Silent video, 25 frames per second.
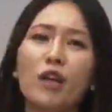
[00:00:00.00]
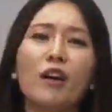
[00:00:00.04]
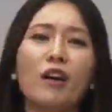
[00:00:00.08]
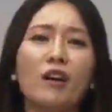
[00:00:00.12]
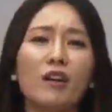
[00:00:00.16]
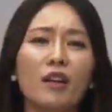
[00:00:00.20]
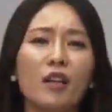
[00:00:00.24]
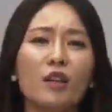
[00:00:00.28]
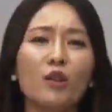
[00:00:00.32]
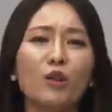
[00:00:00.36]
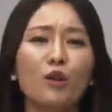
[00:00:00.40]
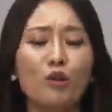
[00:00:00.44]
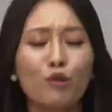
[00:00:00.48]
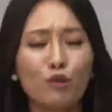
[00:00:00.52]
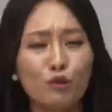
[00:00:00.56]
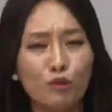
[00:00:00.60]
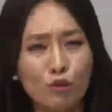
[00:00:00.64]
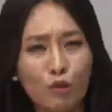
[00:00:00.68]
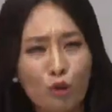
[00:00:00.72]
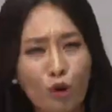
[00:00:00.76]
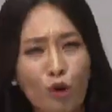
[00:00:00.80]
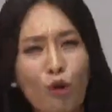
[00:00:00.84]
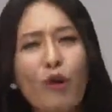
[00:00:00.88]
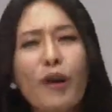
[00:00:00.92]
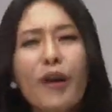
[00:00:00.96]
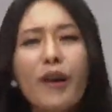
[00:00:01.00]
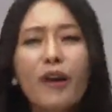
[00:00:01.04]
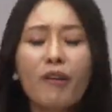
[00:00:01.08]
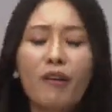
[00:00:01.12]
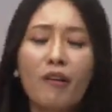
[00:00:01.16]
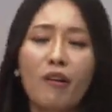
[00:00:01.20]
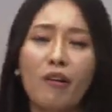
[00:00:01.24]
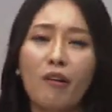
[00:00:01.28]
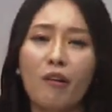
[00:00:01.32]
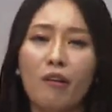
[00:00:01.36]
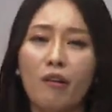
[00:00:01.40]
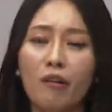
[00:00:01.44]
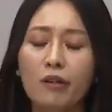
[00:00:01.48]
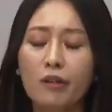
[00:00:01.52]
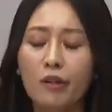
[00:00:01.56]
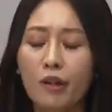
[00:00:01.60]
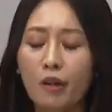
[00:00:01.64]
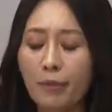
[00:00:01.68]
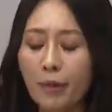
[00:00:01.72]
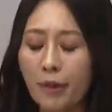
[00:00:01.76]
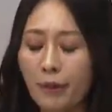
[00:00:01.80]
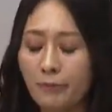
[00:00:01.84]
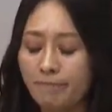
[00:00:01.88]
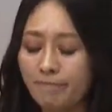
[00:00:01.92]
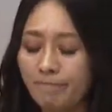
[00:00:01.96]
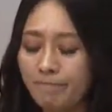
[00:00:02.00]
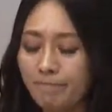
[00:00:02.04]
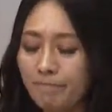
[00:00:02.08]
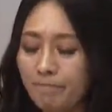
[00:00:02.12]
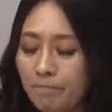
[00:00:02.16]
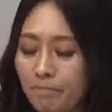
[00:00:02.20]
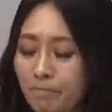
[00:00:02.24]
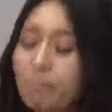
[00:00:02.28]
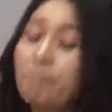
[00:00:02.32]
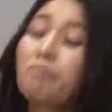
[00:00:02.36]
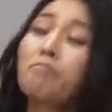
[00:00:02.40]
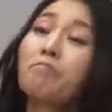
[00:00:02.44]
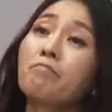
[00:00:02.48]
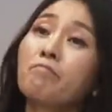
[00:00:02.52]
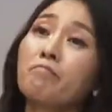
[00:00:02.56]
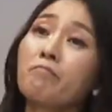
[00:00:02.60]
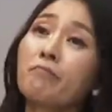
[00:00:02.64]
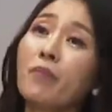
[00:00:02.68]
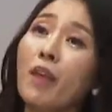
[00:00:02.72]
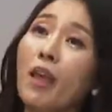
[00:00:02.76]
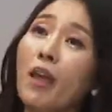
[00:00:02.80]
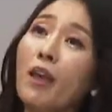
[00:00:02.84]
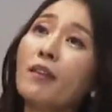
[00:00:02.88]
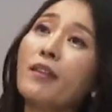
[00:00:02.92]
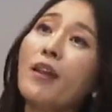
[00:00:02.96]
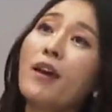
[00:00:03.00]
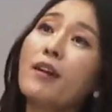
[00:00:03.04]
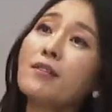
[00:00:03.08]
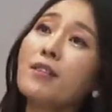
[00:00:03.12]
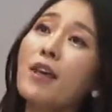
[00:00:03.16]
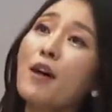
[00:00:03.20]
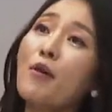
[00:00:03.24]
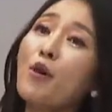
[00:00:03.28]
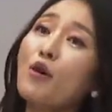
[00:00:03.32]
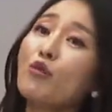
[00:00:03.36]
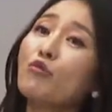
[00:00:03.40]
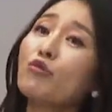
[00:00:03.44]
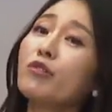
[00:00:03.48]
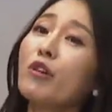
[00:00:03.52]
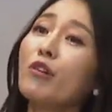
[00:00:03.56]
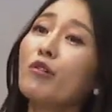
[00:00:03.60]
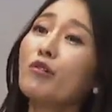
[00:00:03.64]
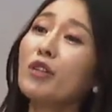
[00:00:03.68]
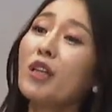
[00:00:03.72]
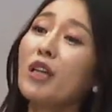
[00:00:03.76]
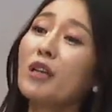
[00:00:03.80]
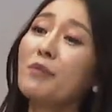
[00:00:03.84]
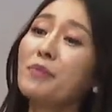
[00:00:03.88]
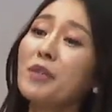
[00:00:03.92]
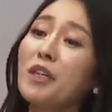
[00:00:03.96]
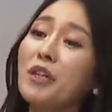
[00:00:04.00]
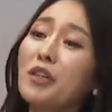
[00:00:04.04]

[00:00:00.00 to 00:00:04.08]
생각했던 거예요. 그러면 해당 사회 구성원의